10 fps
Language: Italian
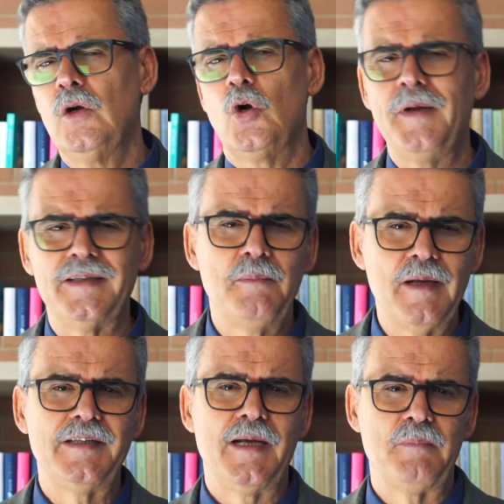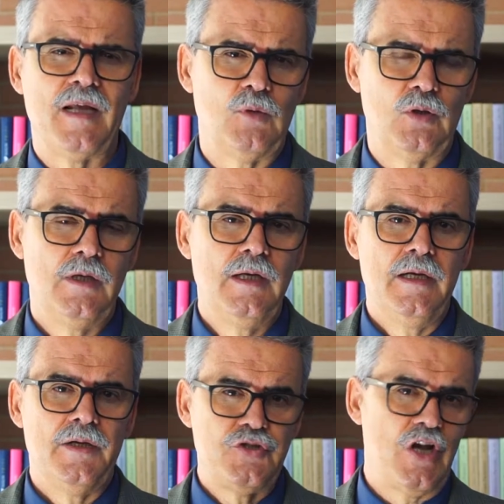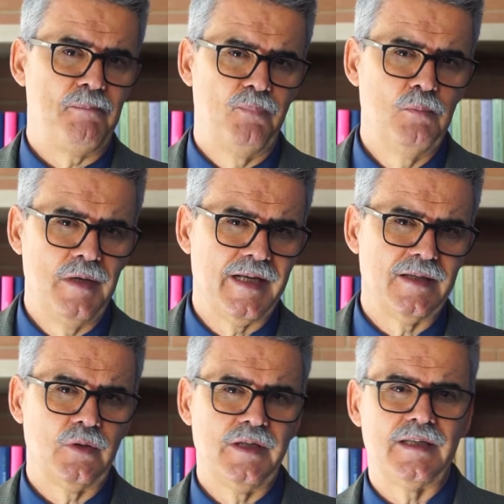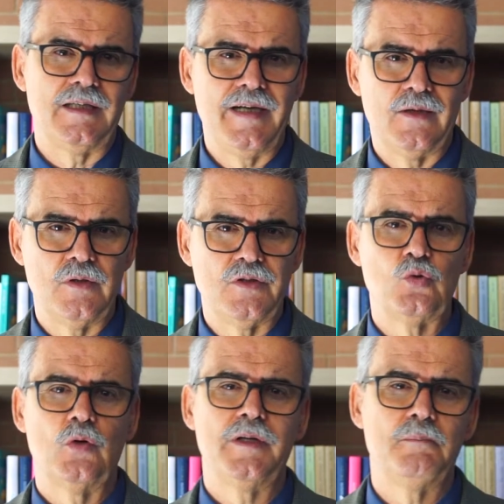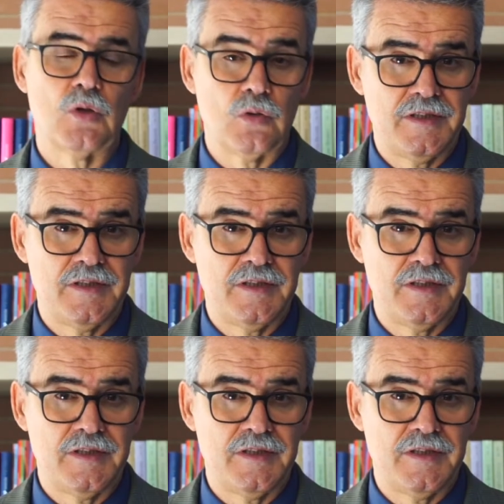Come Adimedi abbiamo già pubblicato in italiano il suo libro